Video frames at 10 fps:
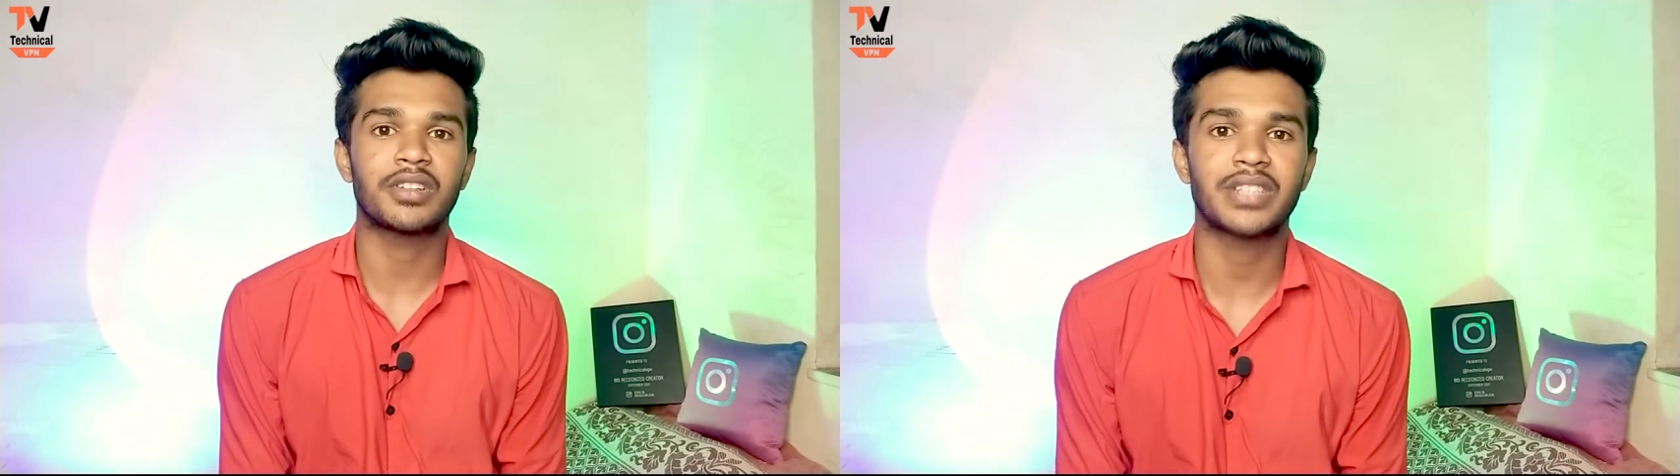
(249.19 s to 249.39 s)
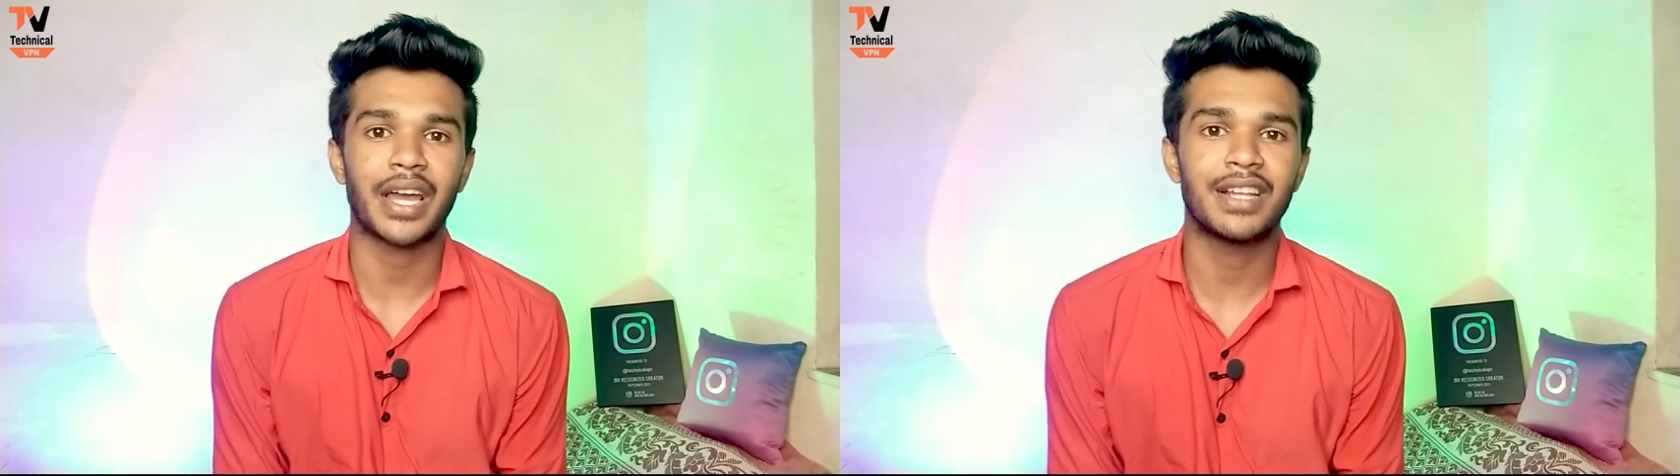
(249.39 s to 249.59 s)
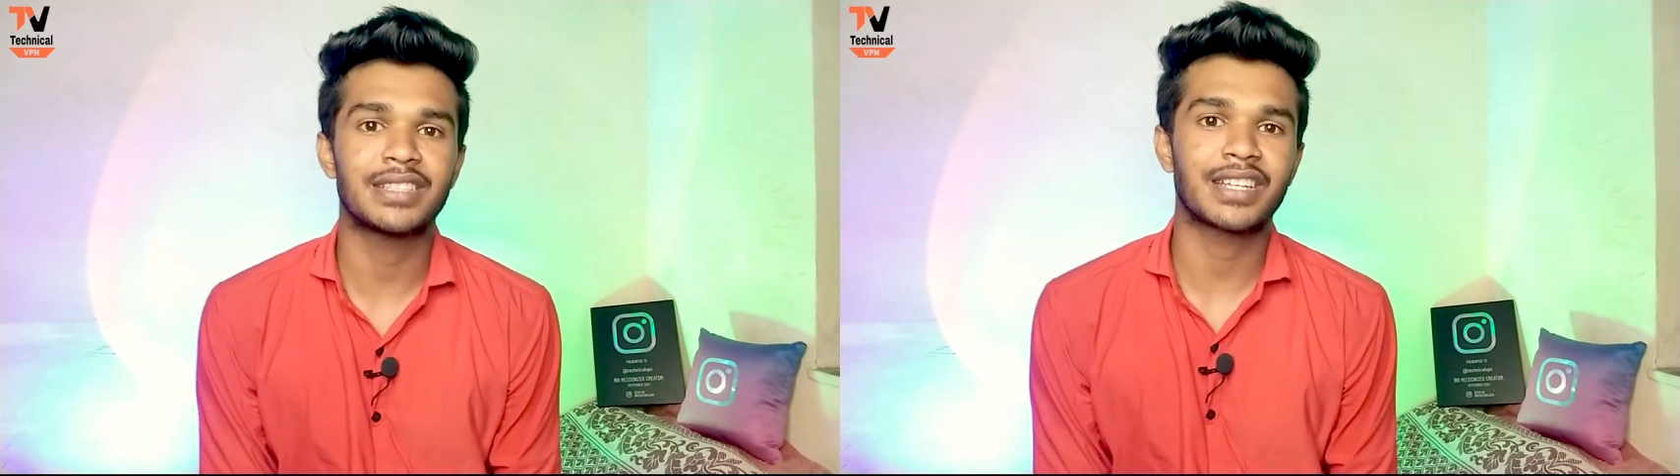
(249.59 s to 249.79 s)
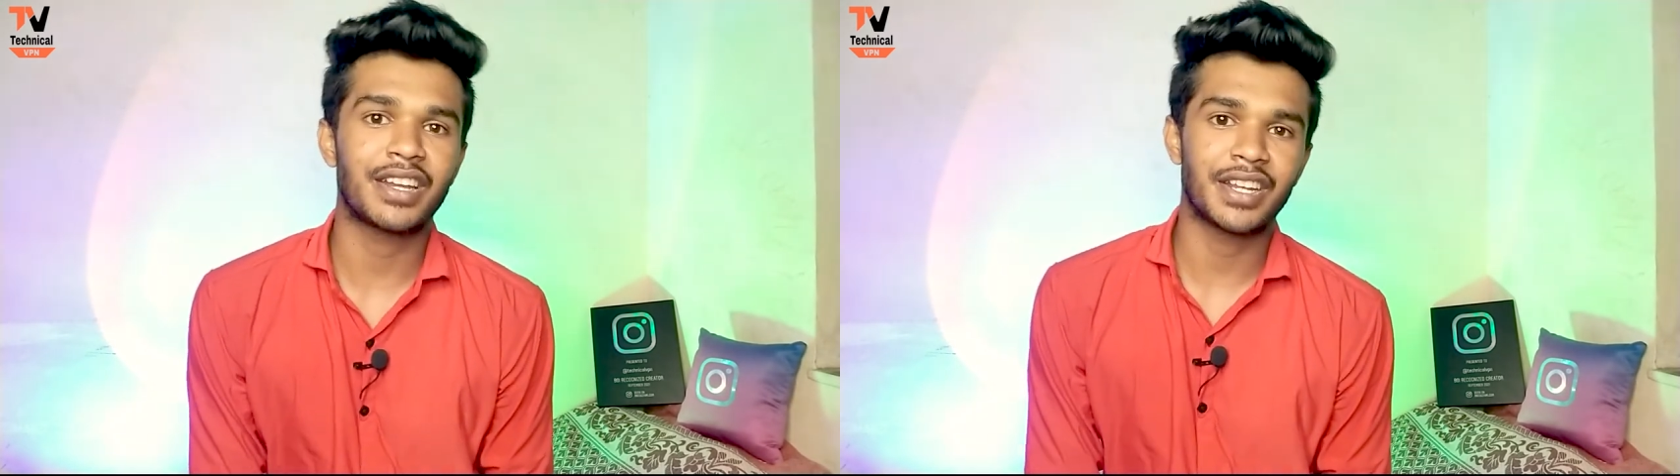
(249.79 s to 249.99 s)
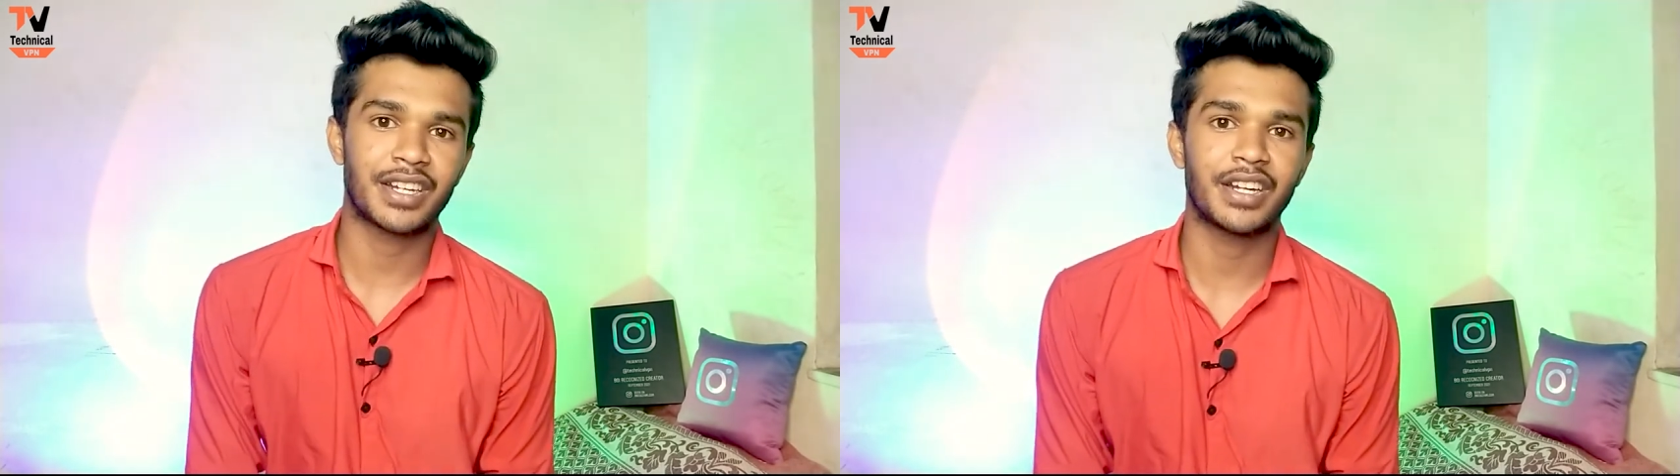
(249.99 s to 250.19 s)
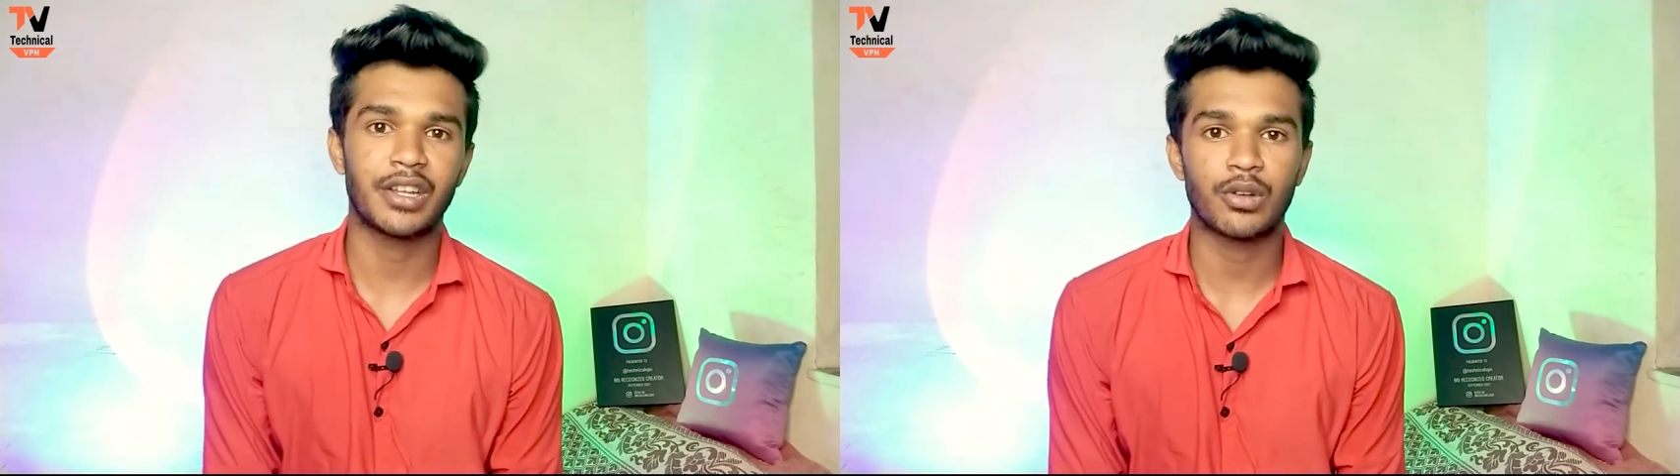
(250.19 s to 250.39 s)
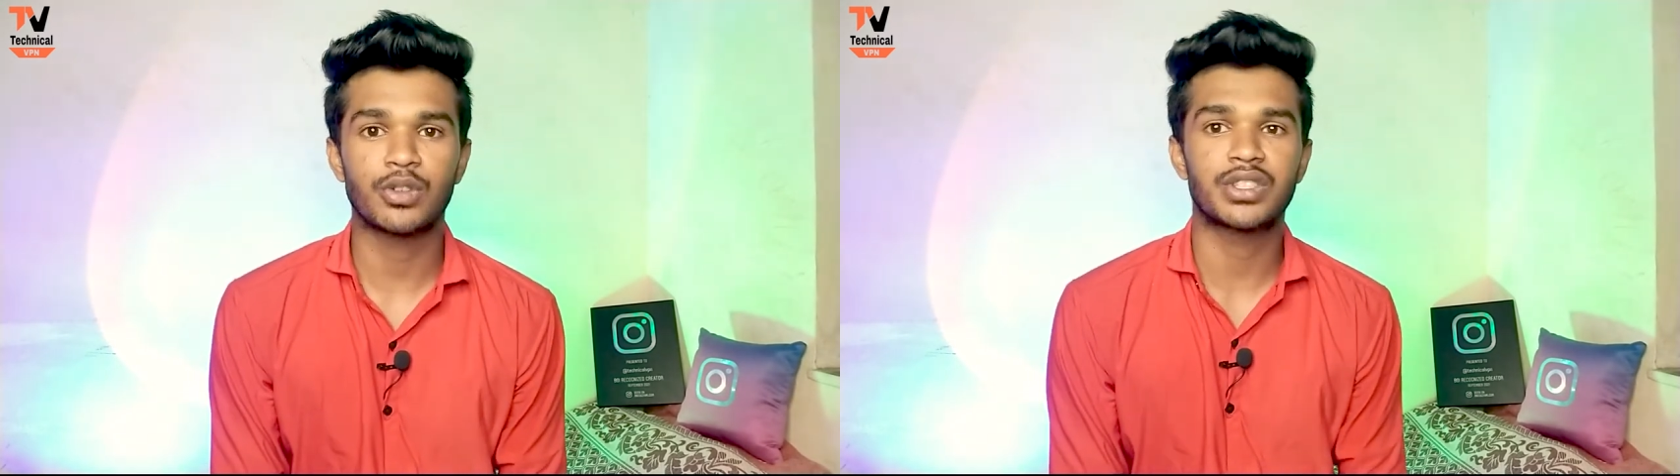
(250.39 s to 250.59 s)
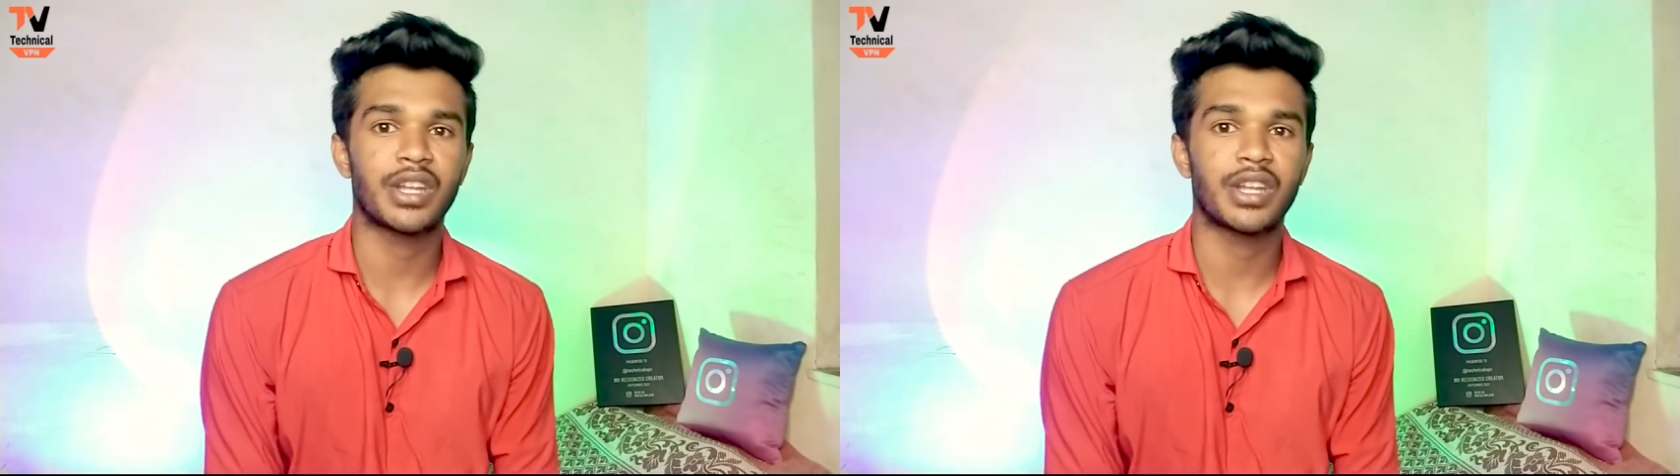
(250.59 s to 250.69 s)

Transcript: चैनल से कनेक्टेड नहीं कुछ